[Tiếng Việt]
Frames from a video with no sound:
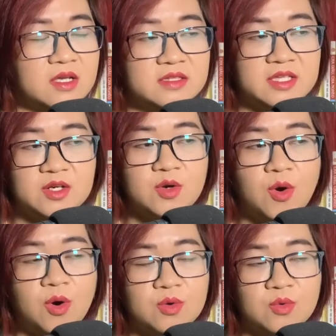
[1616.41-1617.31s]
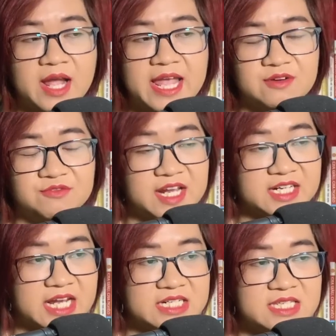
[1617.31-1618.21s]
Tiếng hô của hàng vạn
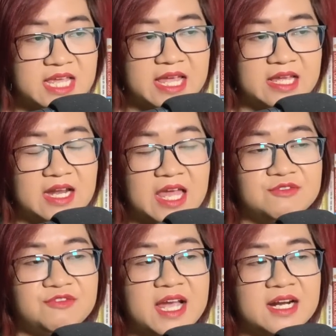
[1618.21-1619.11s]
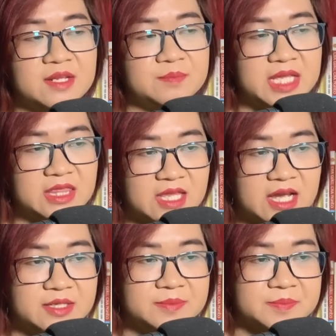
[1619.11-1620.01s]
khán giả lại vang lên bên tai.